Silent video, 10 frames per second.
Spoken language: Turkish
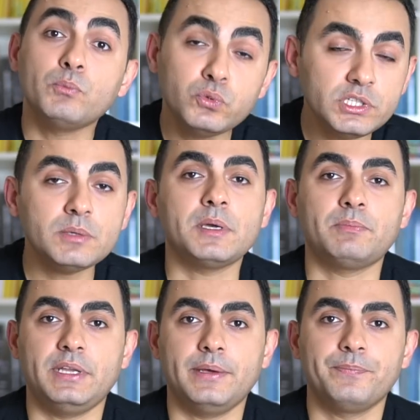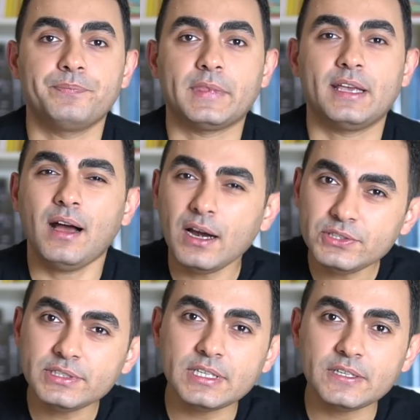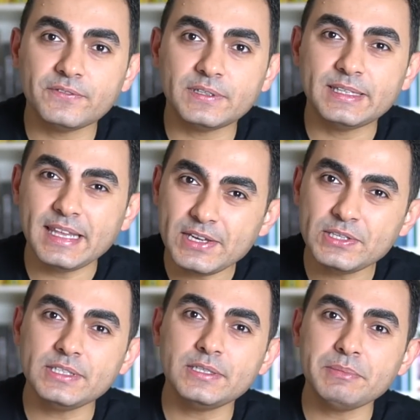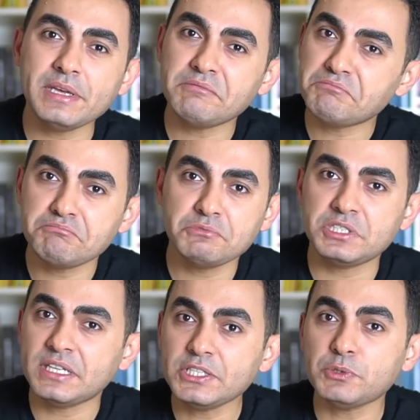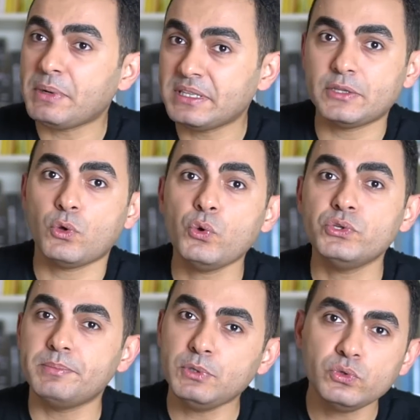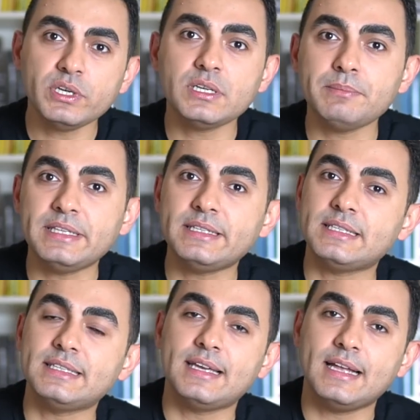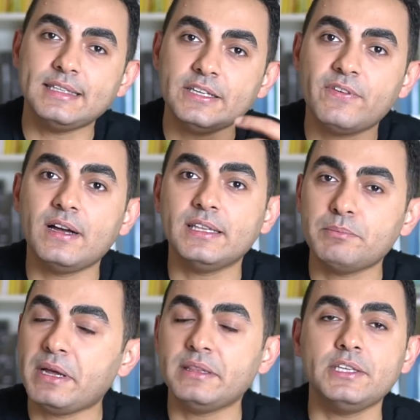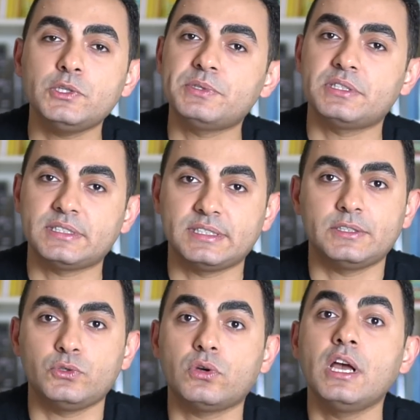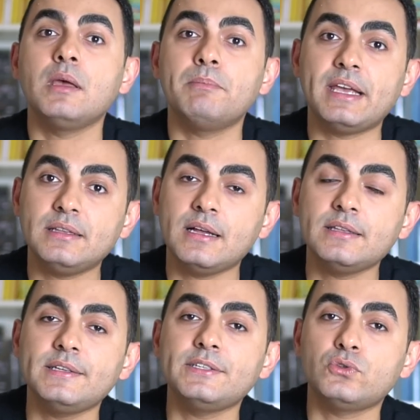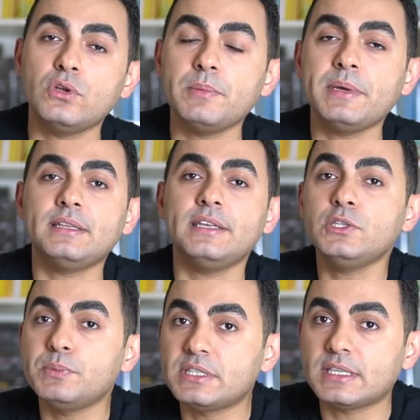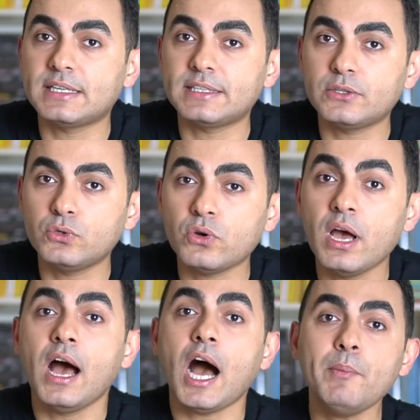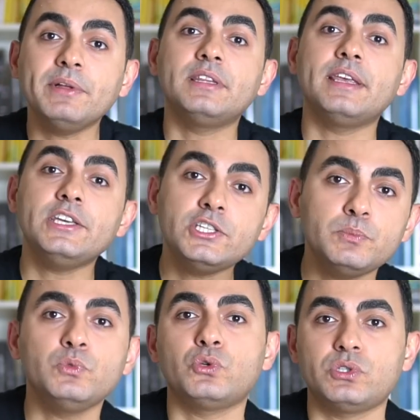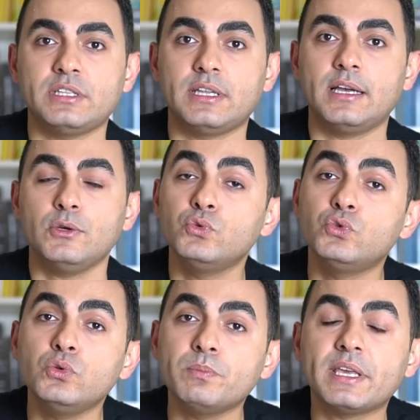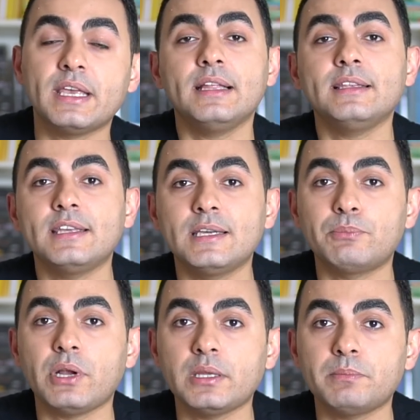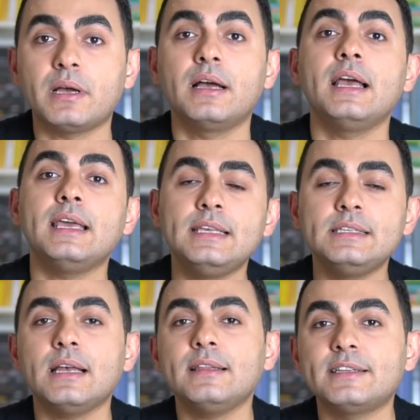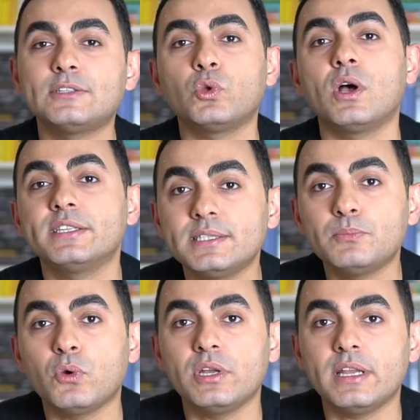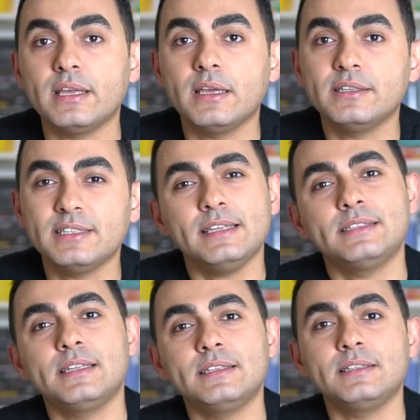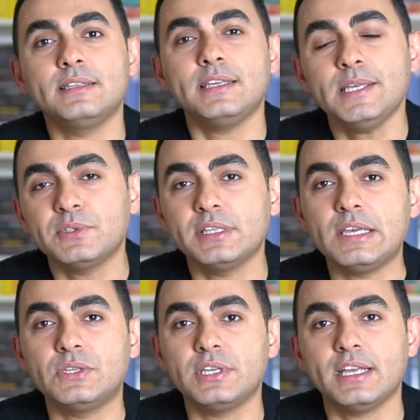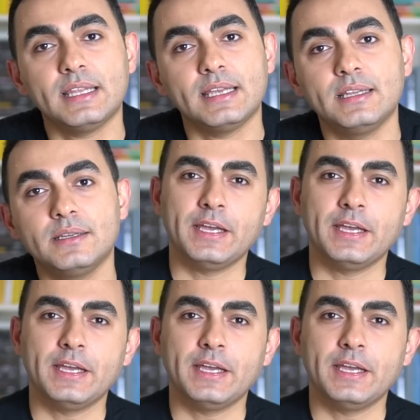Bu sebeple karşı tarafı değiştirmeye çalışmadan önce bir uyarabilirsin. Kendini ifade etmende hiçbir sıkıntı yok. Beklentilerini söylemekte hiçbir sıkıntı yok. Ama değişmiyorsa da üzülme, kendini yıpratma. İnsanların doğası böyle. Sen istedin diye kimse değişecek değil.